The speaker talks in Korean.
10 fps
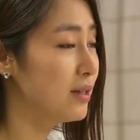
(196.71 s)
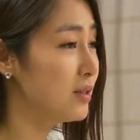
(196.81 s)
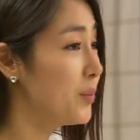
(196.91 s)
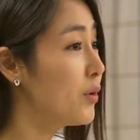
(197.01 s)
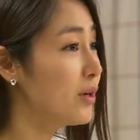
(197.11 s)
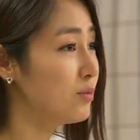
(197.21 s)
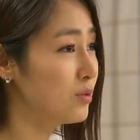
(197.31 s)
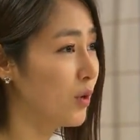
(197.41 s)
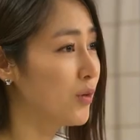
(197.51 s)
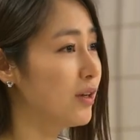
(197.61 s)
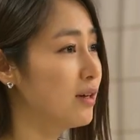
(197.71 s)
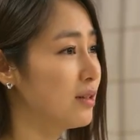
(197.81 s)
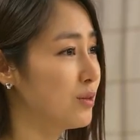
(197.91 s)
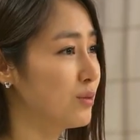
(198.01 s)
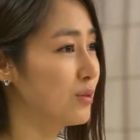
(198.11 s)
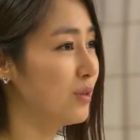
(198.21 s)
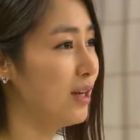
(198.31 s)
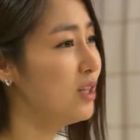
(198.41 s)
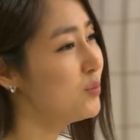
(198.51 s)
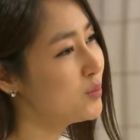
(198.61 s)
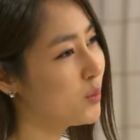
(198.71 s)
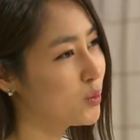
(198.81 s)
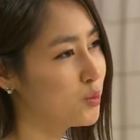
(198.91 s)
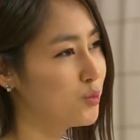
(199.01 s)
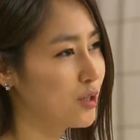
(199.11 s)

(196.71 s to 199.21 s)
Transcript: 새벽이라도 전화하라고 핸드폰 번호도